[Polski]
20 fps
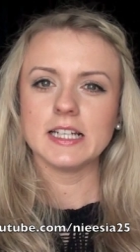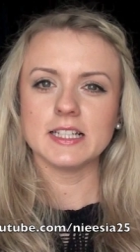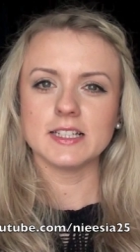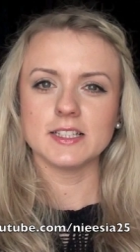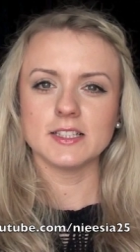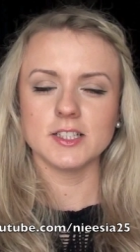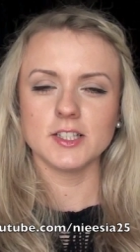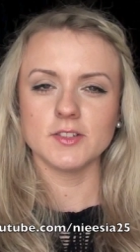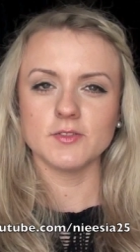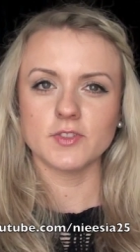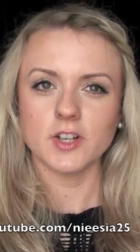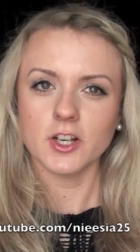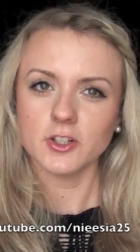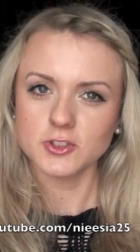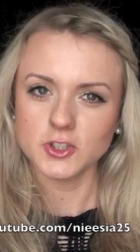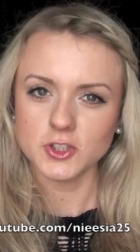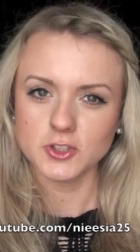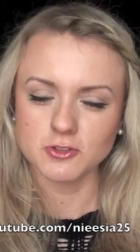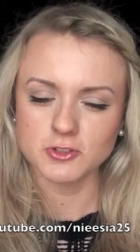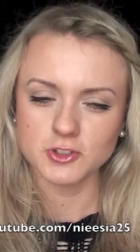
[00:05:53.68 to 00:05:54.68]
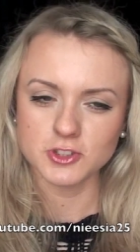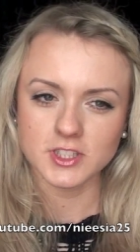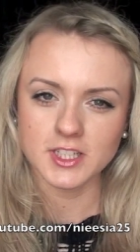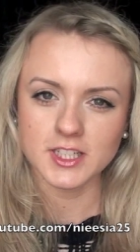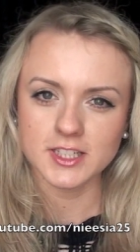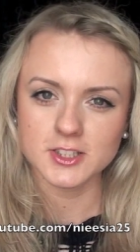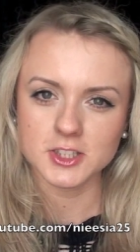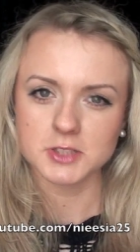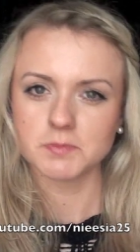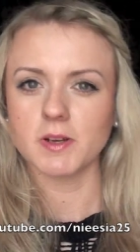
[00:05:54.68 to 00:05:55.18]
e, w każdej
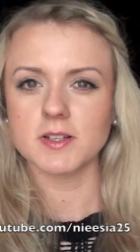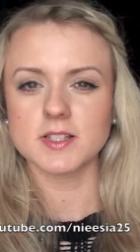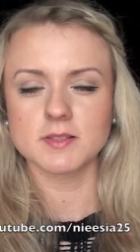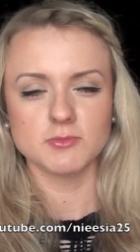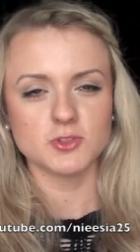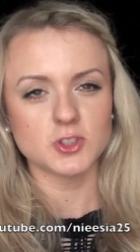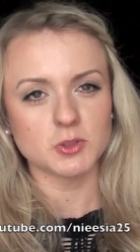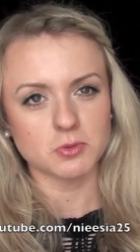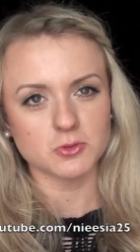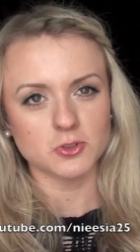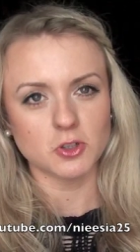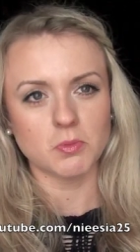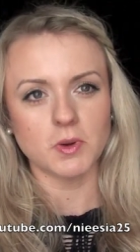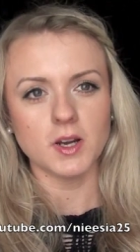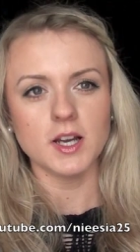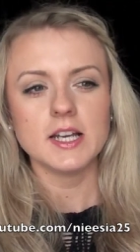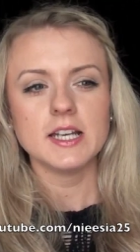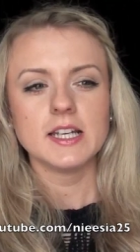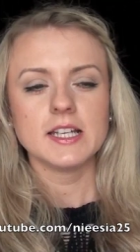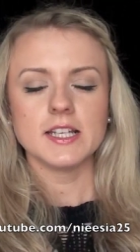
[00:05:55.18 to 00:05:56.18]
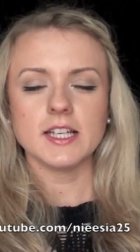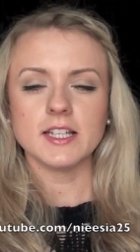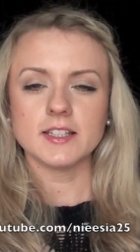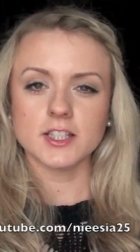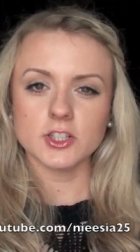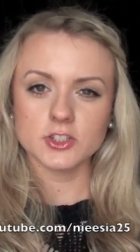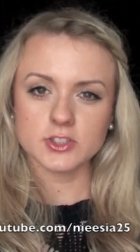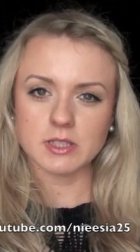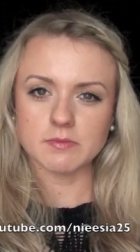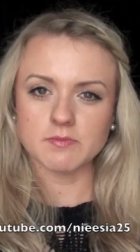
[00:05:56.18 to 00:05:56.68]
godzinie, gdyż bardzo mi się podoba i
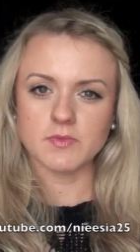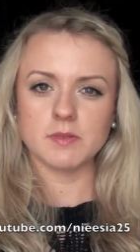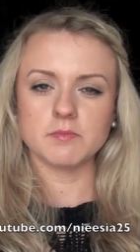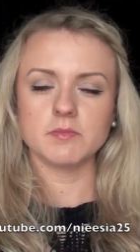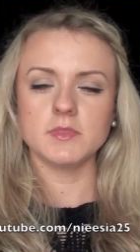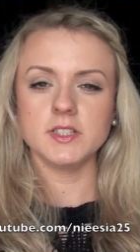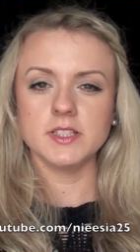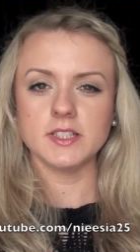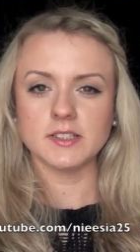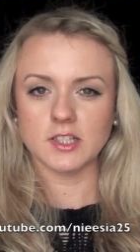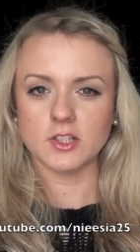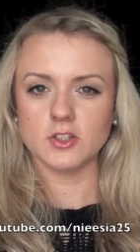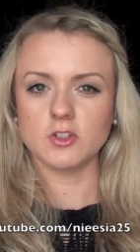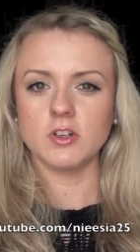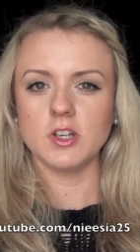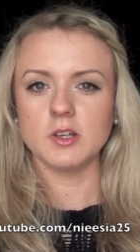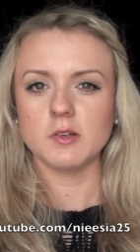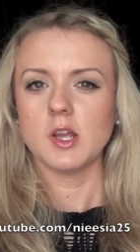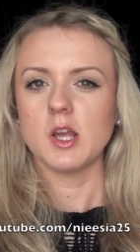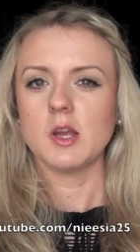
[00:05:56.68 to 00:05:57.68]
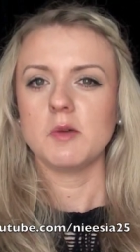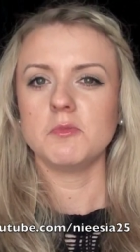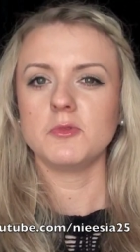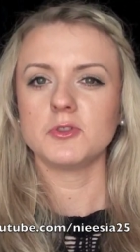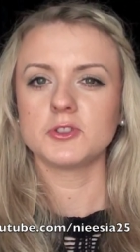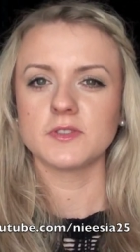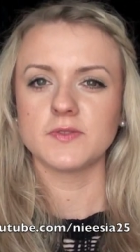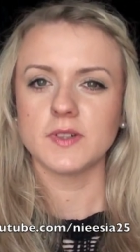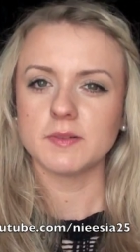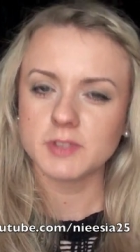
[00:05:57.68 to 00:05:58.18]
też tam Wam link na dole,
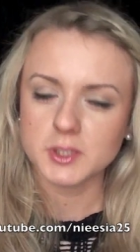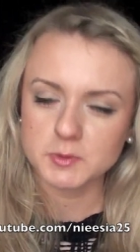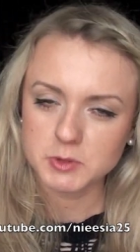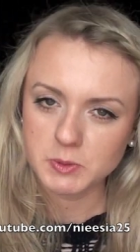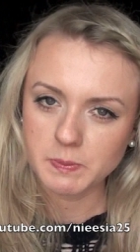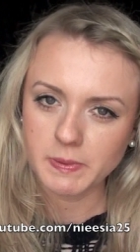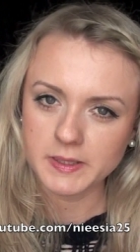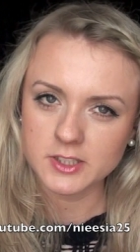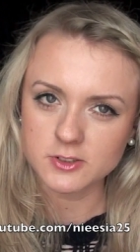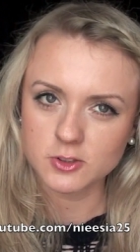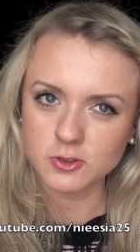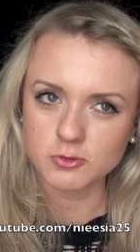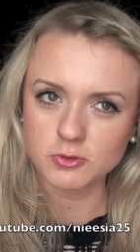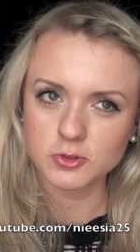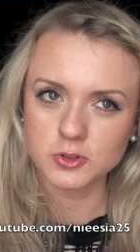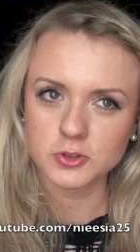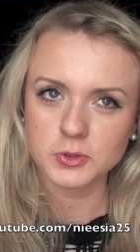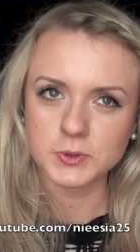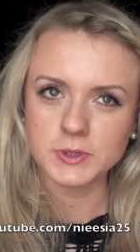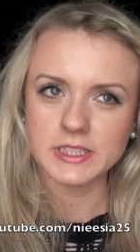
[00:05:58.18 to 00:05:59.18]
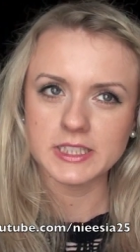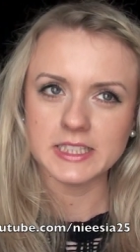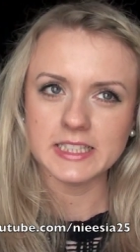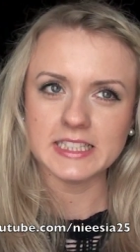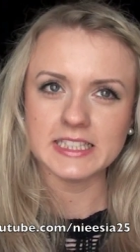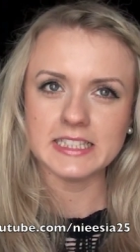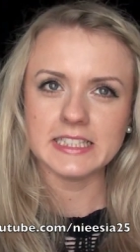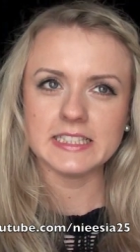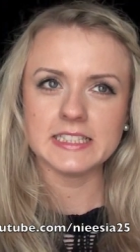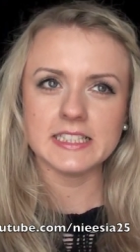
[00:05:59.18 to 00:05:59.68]
może Wam też przypadnie do gustu
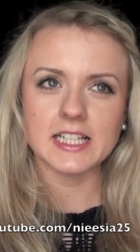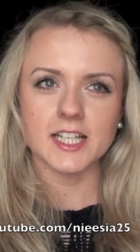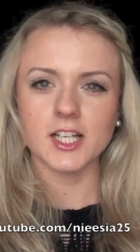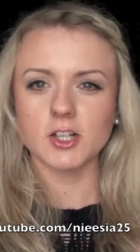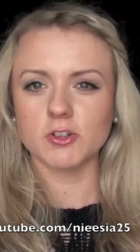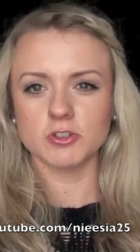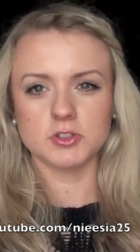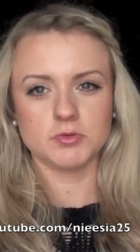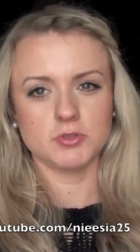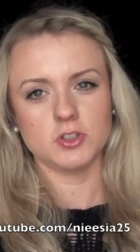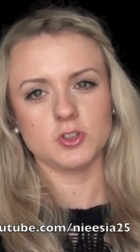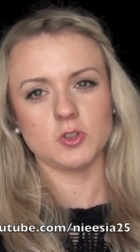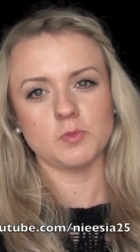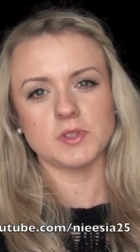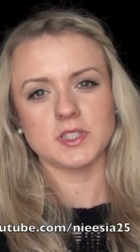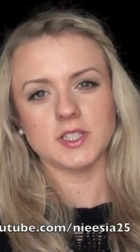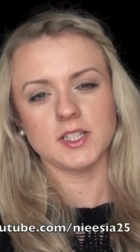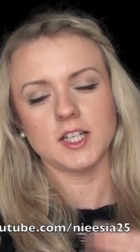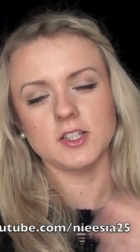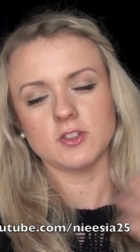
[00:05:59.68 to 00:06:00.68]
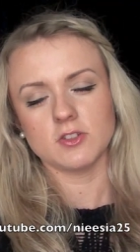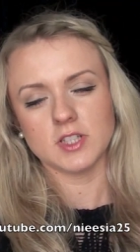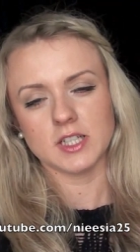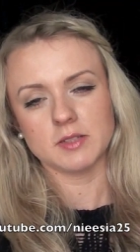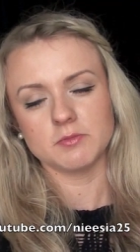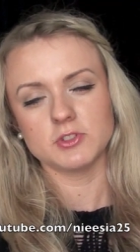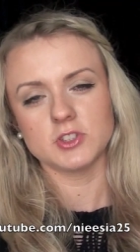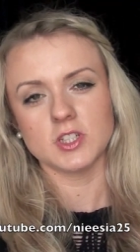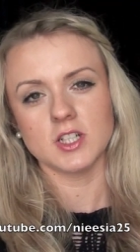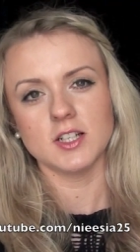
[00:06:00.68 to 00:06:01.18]
i ja jako słyszę tą piosenkę, to
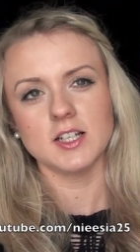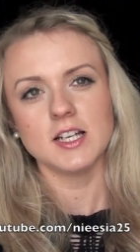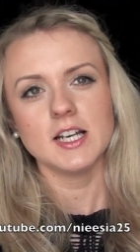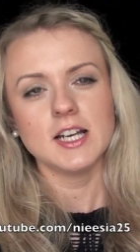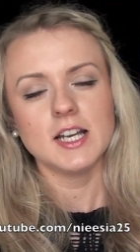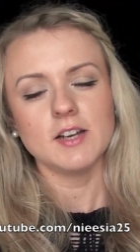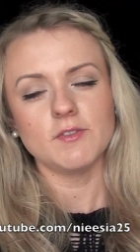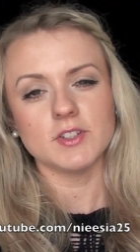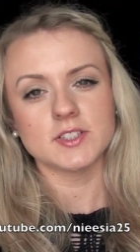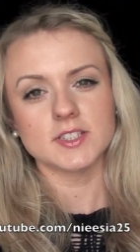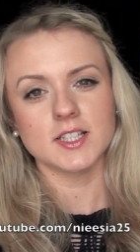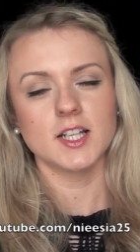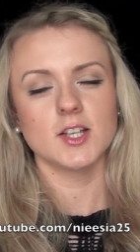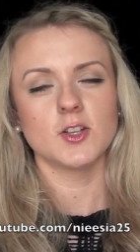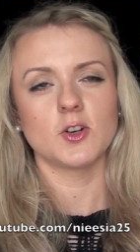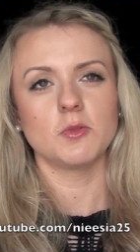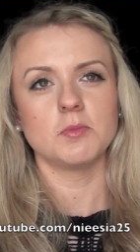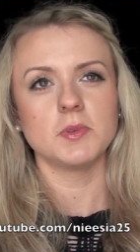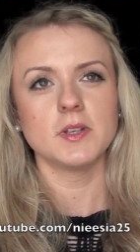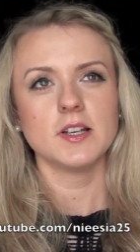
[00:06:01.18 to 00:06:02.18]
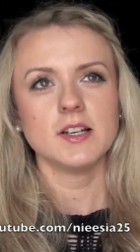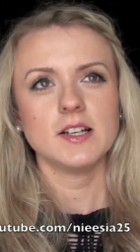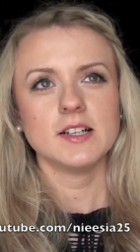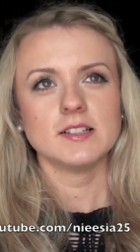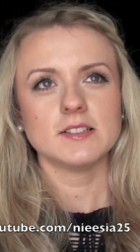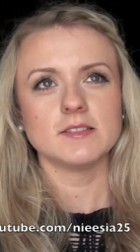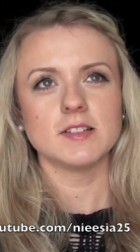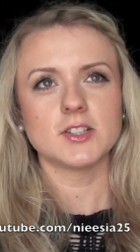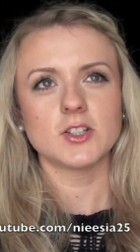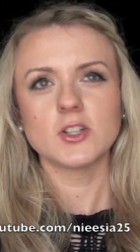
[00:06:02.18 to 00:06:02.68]
tak mi się weselej robi,
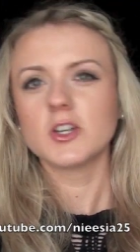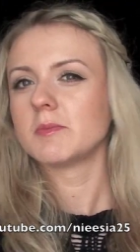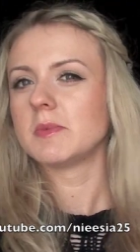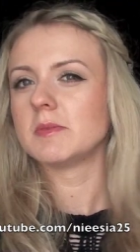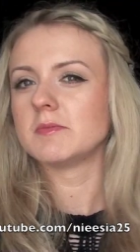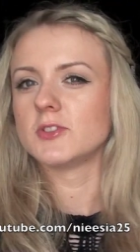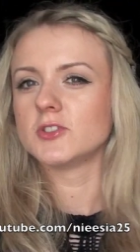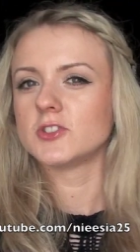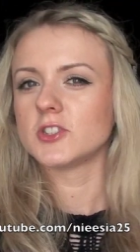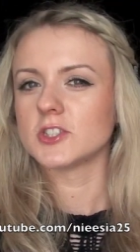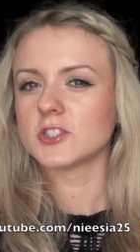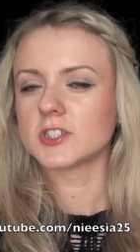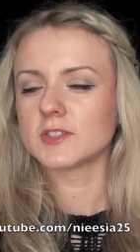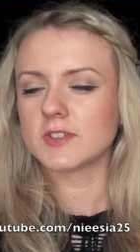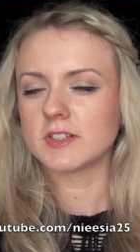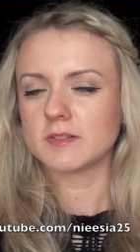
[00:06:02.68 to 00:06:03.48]
dlatego mam nadzieję, że